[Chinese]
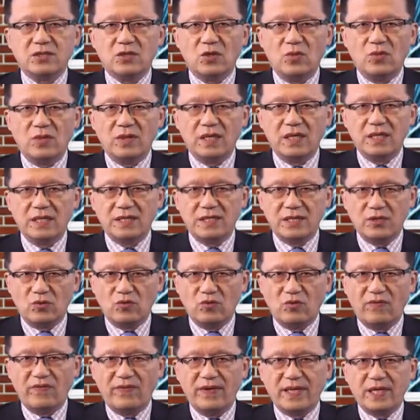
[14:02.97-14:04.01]
通科技
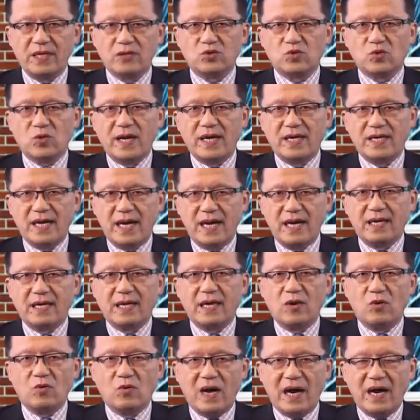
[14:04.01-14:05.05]
股份呢转让
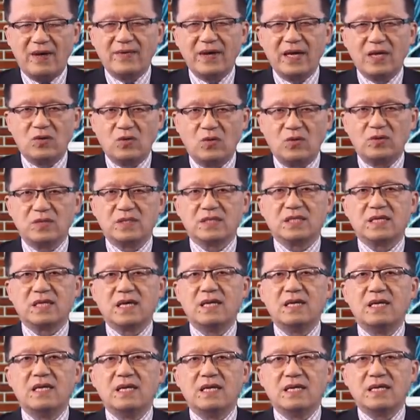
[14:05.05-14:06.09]
给华为控制
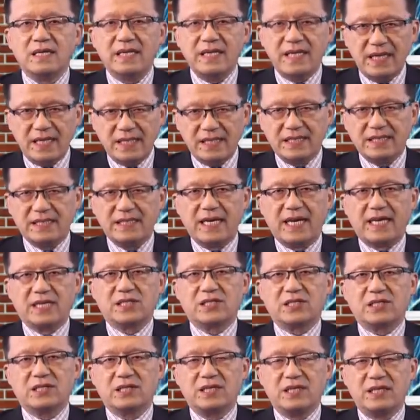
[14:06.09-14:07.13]
的。另一家
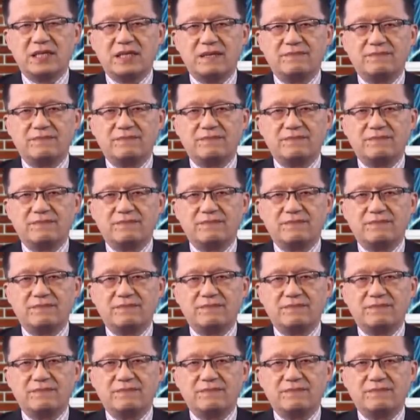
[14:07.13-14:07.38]
实体